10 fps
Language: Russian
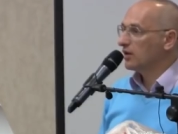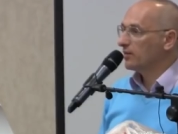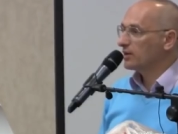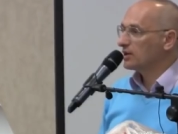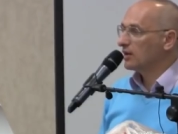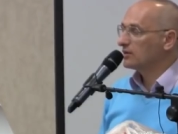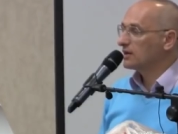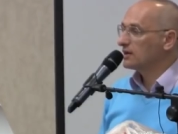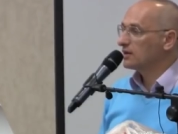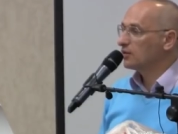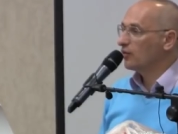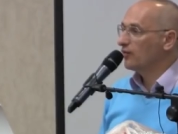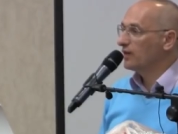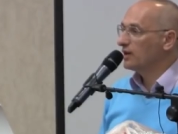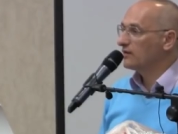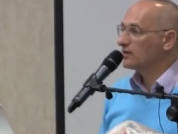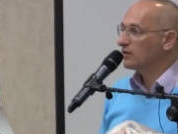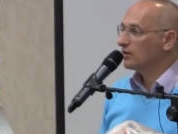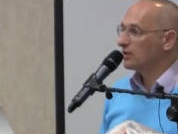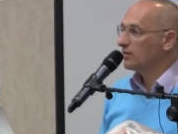туда, пожалуйста, если кто увидит
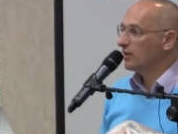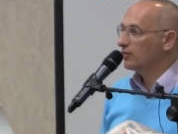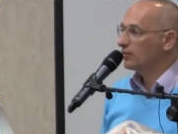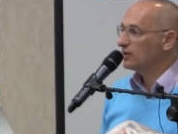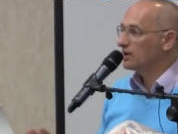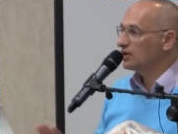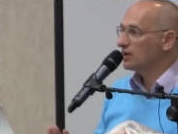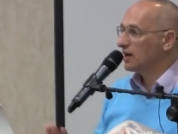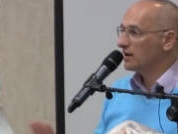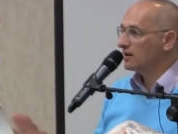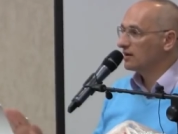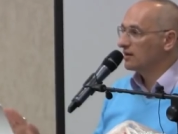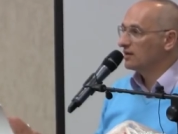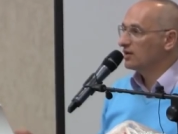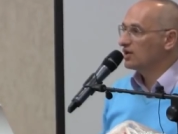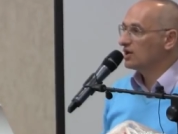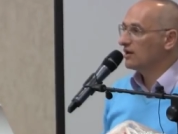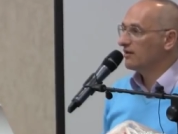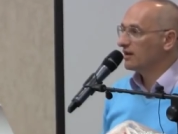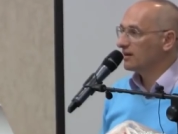все, тебя будут здесь считать не
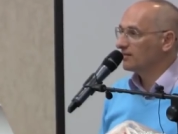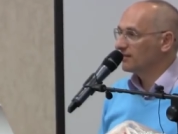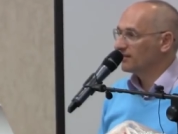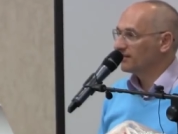человеком.